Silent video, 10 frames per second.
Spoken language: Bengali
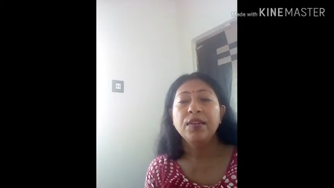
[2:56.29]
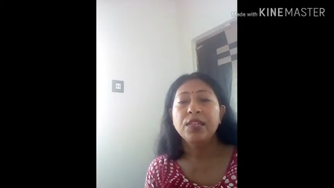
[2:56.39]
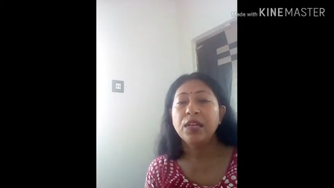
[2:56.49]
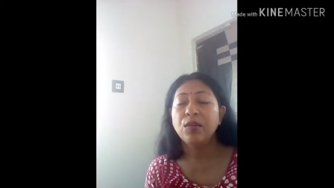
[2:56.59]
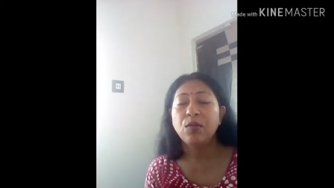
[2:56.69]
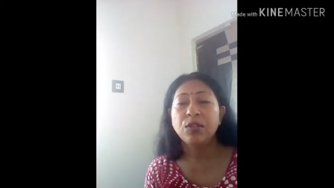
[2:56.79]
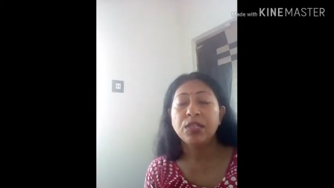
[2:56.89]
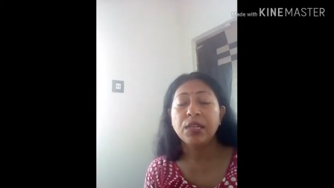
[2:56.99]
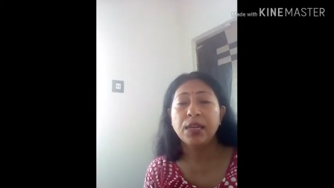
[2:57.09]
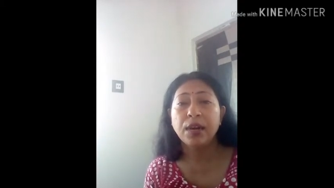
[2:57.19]
সে
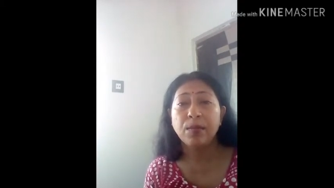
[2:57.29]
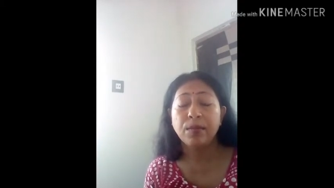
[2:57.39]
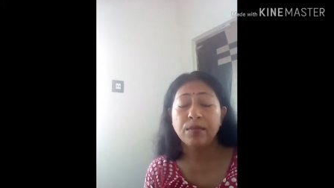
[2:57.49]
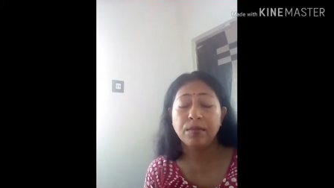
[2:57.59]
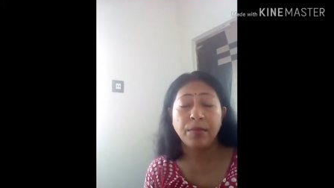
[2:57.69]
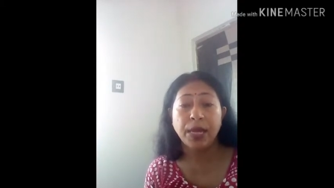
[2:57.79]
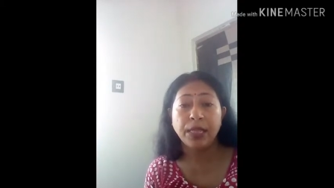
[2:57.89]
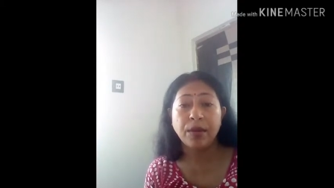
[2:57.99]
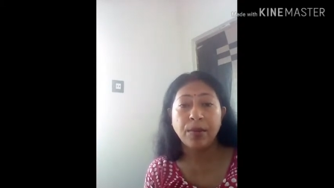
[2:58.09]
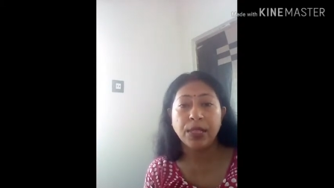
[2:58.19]
করছে আর
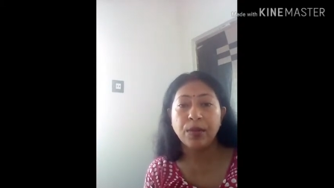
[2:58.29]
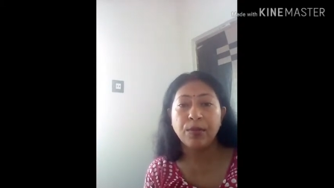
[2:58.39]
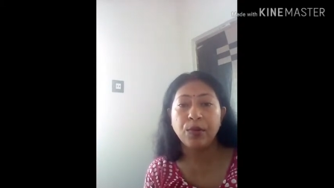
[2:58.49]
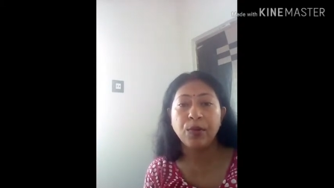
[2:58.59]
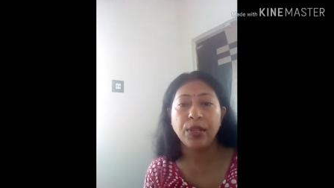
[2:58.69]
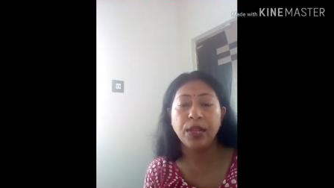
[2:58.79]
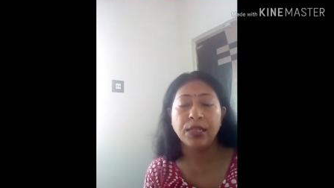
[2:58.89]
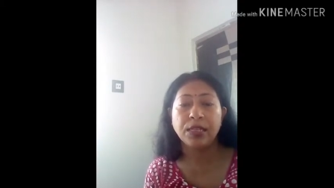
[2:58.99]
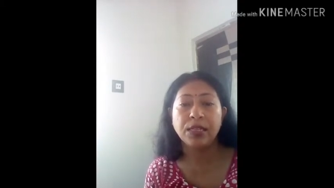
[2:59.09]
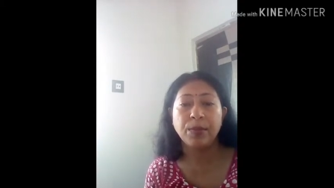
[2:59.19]
ব্যথা মাথা ধরে
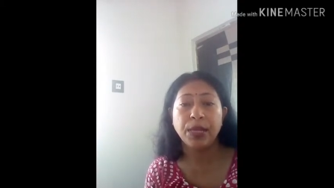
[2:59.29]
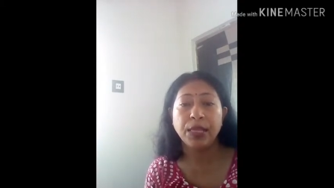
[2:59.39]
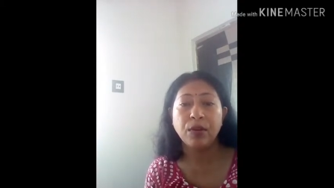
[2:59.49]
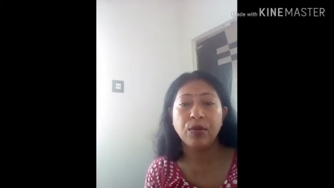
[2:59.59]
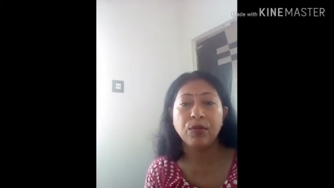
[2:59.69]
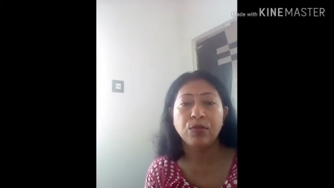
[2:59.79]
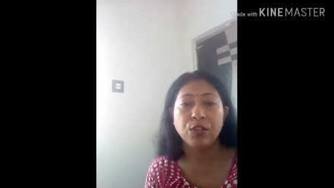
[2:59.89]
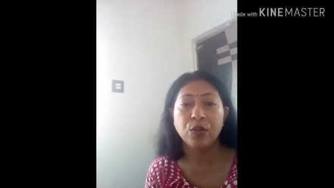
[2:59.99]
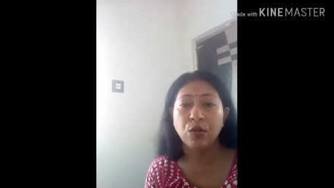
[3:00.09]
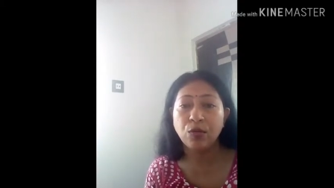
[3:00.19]
যাচ্ছে ব্যথা করে
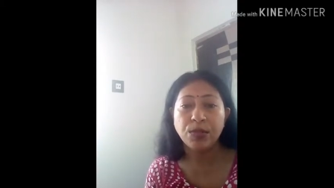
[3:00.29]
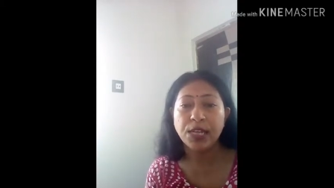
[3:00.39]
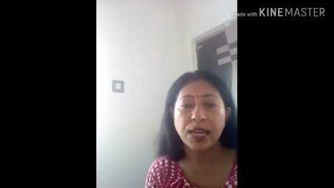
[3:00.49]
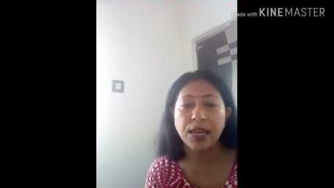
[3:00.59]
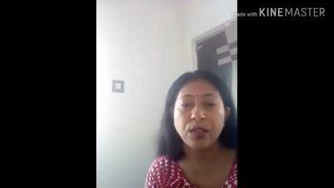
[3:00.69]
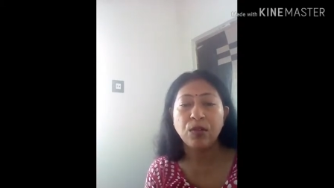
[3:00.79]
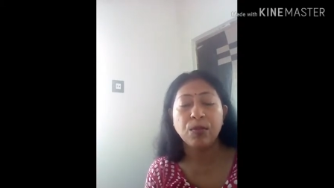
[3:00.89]
উঠছে নরম জায়গা তো